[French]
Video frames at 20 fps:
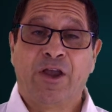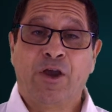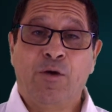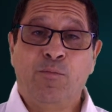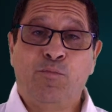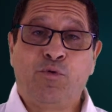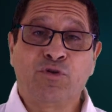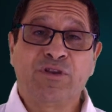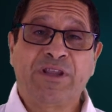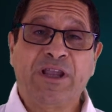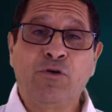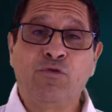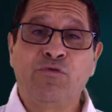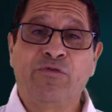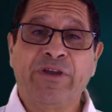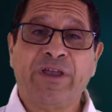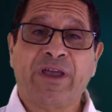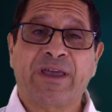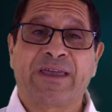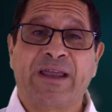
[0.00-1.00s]
Pour
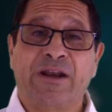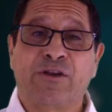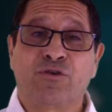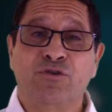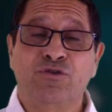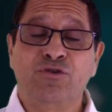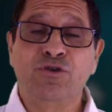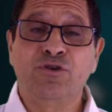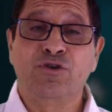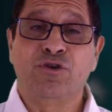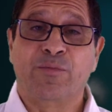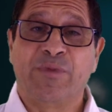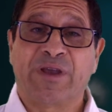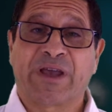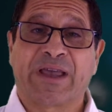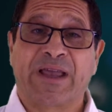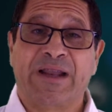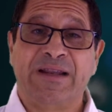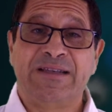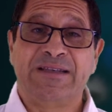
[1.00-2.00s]
découvrir quelques-unes de mes
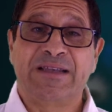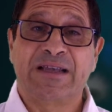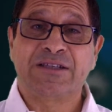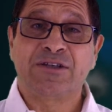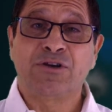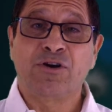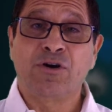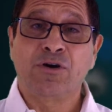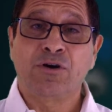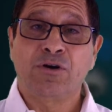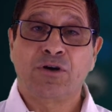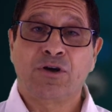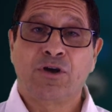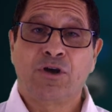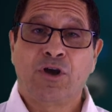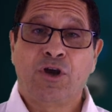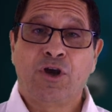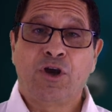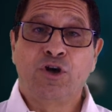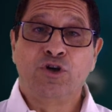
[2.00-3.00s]
réalisations,
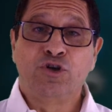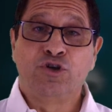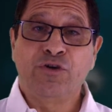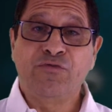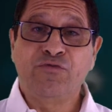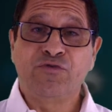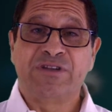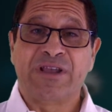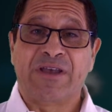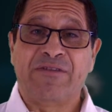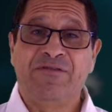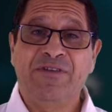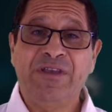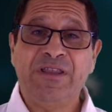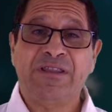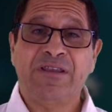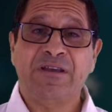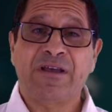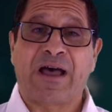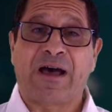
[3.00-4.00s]
je vous
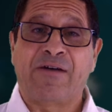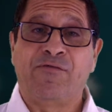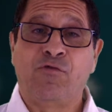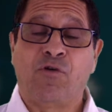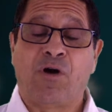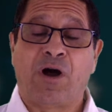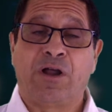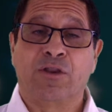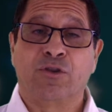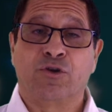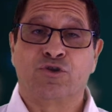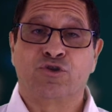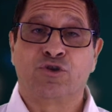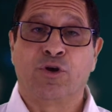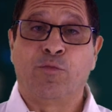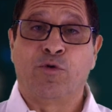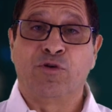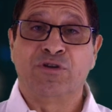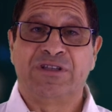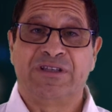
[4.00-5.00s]
invite à vous rendre sur
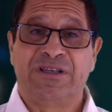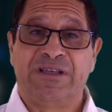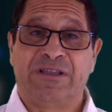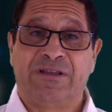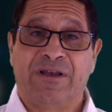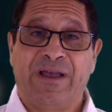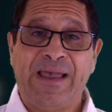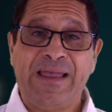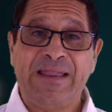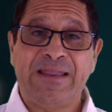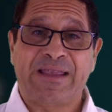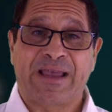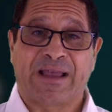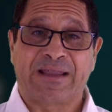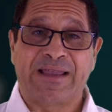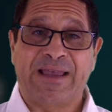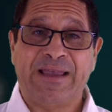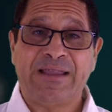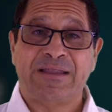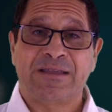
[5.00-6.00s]
mon site
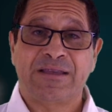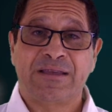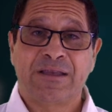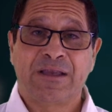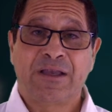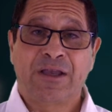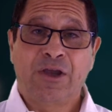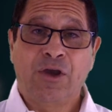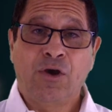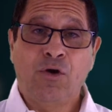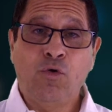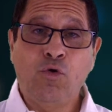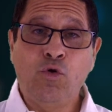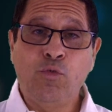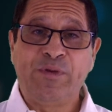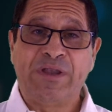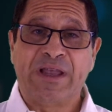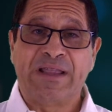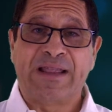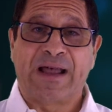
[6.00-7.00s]
internet ou
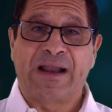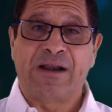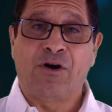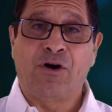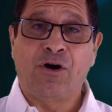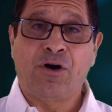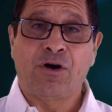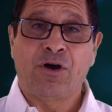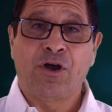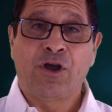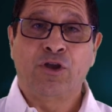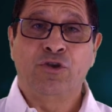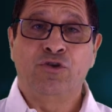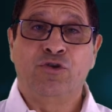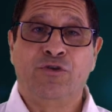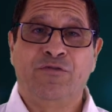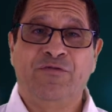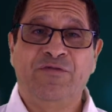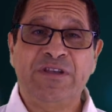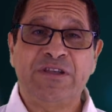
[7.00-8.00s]
bien alors
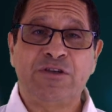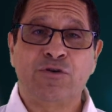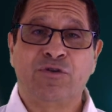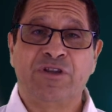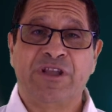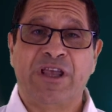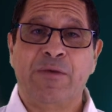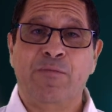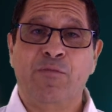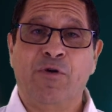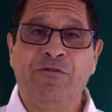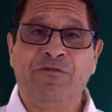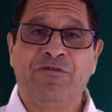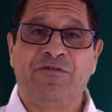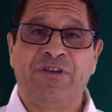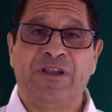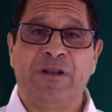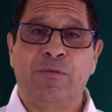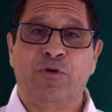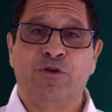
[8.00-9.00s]
de visionner mon
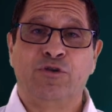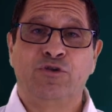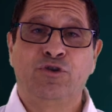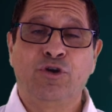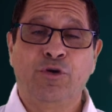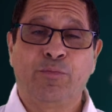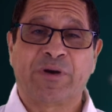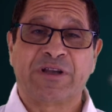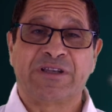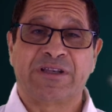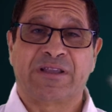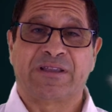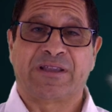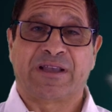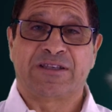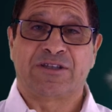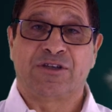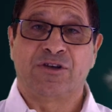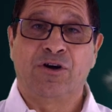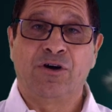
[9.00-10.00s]
film de
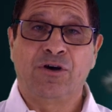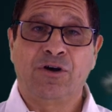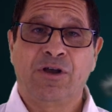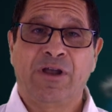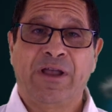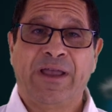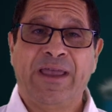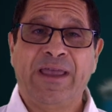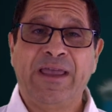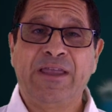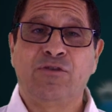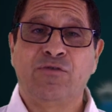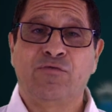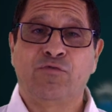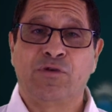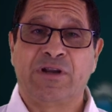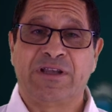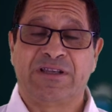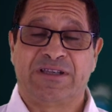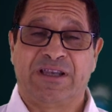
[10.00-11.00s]
présentation et de
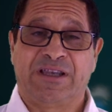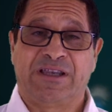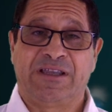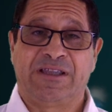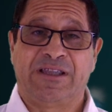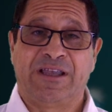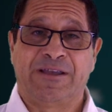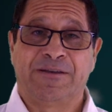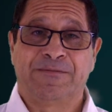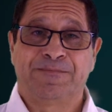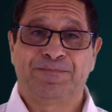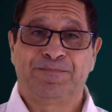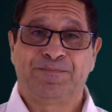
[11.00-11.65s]
vous laisser guider.